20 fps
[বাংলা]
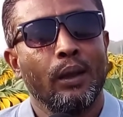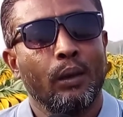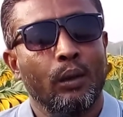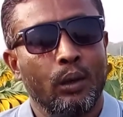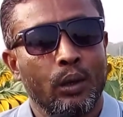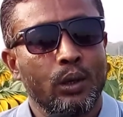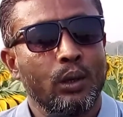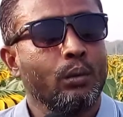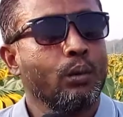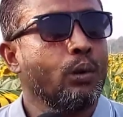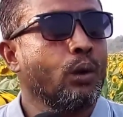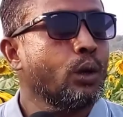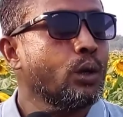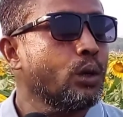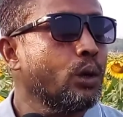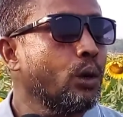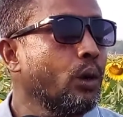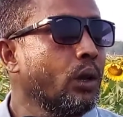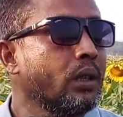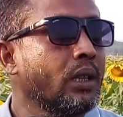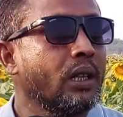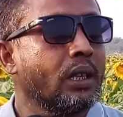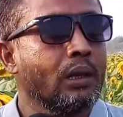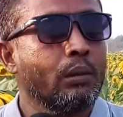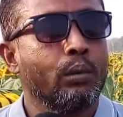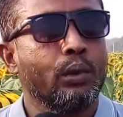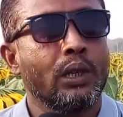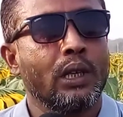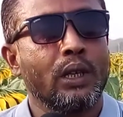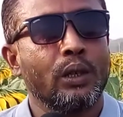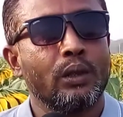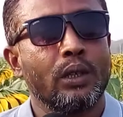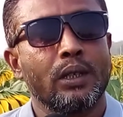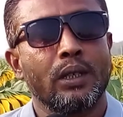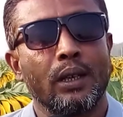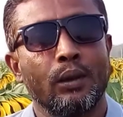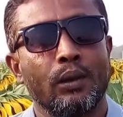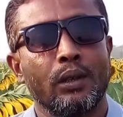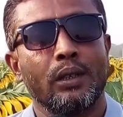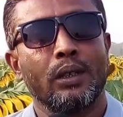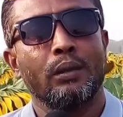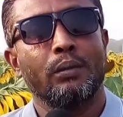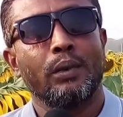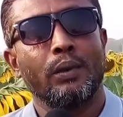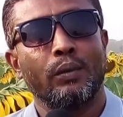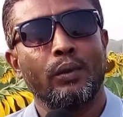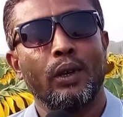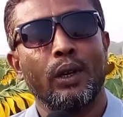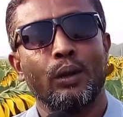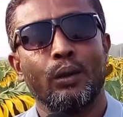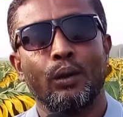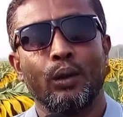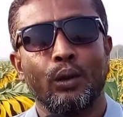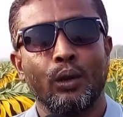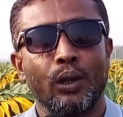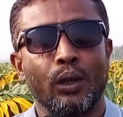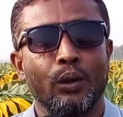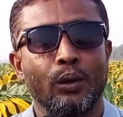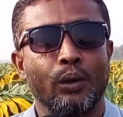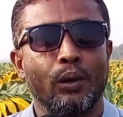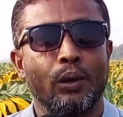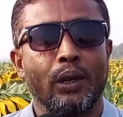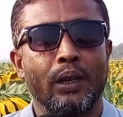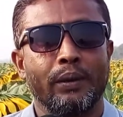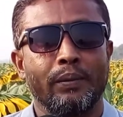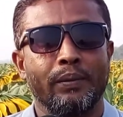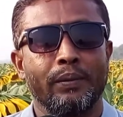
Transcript: অনেক সময় কষ্ট হয় তাদেরকে বোঝানোর চেষ্টা করে যে তোমরা ফুলের কোনো ক্ষতি করো না